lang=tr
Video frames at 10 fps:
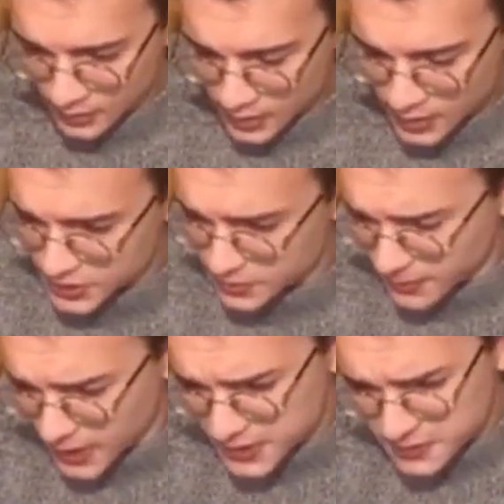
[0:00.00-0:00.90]
Şimdi
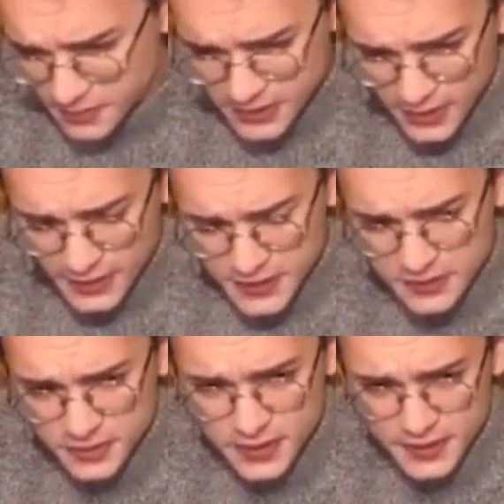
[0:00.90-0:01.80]
Marx'ın materyalizm
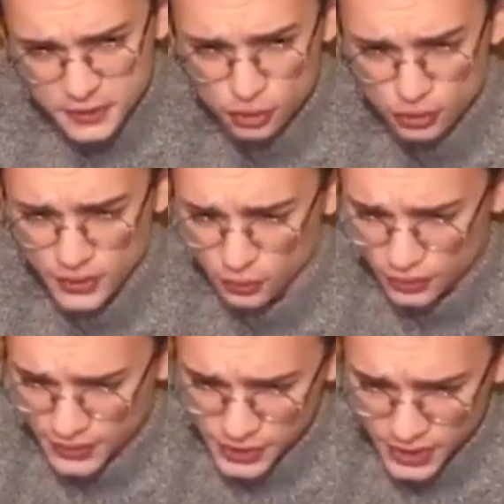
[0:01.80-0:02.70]
iddiası şuradan
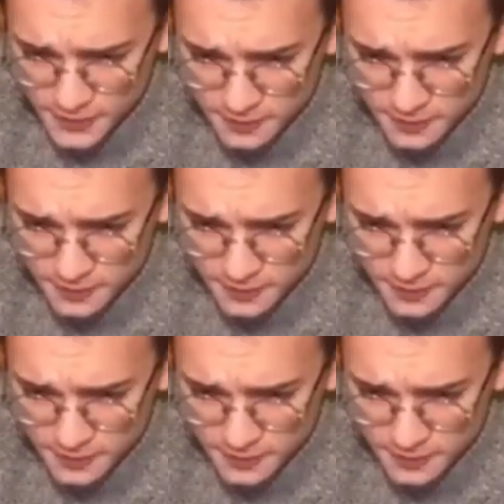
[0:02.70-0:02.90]
ortaya çıkar.